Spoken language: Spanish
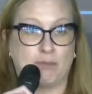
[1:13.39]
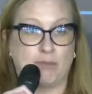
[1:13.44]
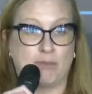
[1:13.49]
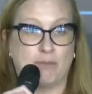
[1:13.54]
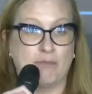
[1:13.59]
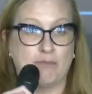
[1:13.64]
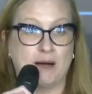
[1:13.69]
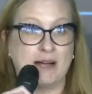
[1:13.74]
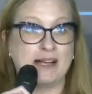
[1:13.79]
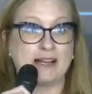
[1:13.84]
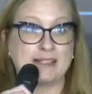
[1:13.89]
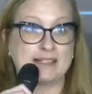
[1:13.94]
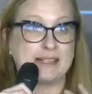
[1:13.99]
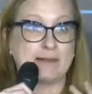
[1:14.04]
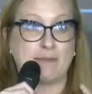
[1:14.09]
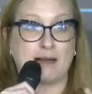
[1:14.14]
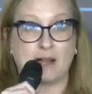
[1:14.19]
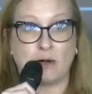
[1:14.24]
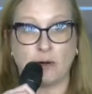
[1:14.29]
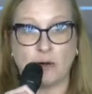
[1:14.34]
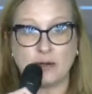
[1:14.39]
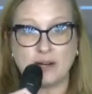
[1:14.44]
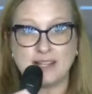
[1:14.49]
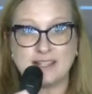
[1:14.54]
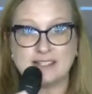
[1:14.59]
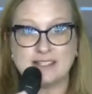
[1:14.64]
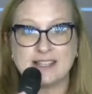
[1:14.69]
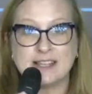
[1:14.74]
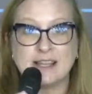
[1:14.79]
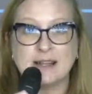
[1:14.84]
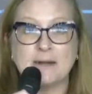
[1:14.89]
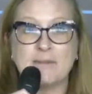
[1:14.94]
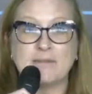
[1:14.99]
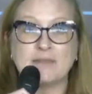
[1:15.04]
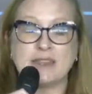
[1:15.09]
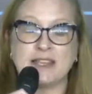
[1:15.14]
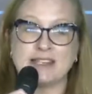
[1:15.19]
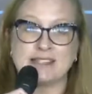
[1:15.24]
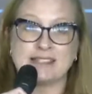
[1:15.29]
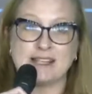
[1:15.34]
bancas de valores
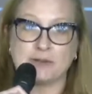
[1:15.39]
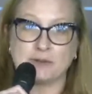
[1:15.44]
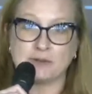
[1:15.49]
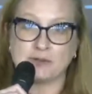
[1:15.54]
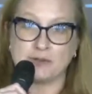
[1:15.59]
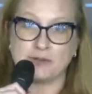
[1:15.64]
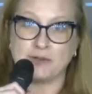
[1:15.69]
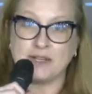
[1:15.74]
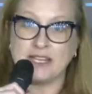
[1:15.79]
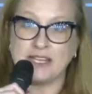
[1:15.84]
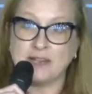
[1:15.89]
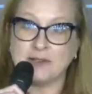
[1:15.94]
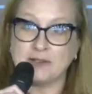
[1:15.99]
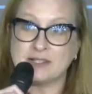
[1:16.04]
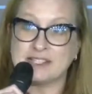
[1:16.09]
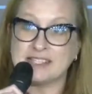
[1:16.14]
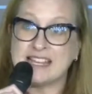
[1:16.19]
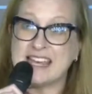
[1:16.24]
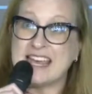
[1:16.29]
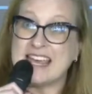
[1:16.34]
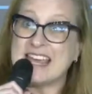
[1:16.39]
de Estados Unidos